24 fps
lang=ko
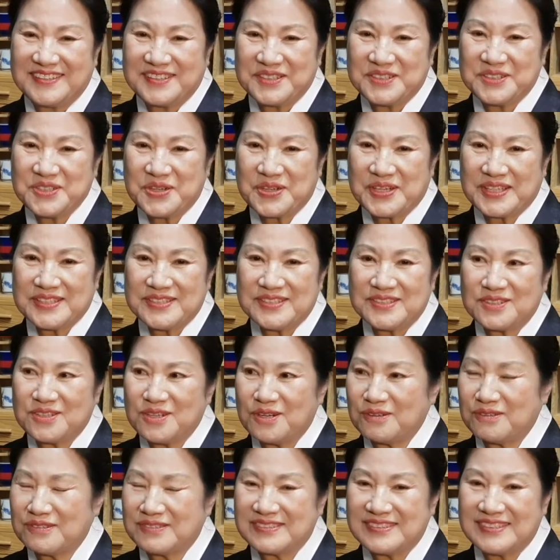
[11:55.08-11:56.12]
저 같은
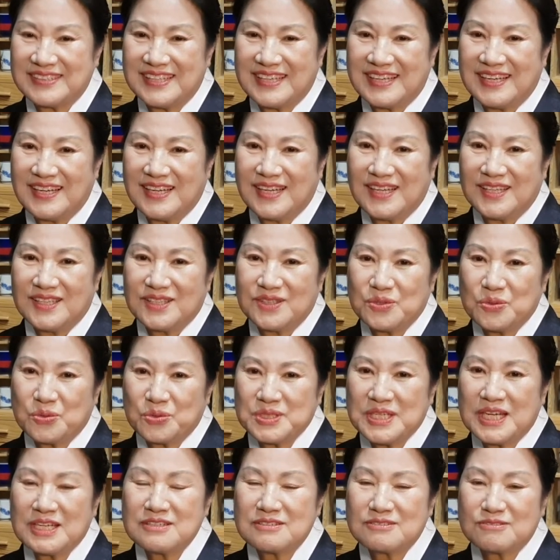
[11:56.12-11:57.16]
경우는
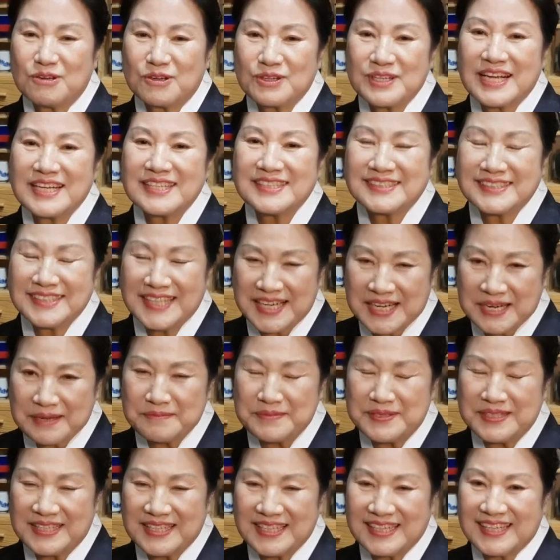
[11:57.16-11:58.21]
녹차를 권하는
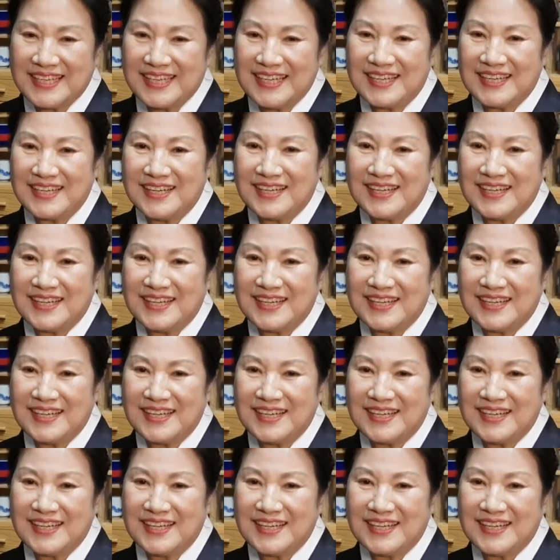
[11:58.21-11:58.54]
사람이니까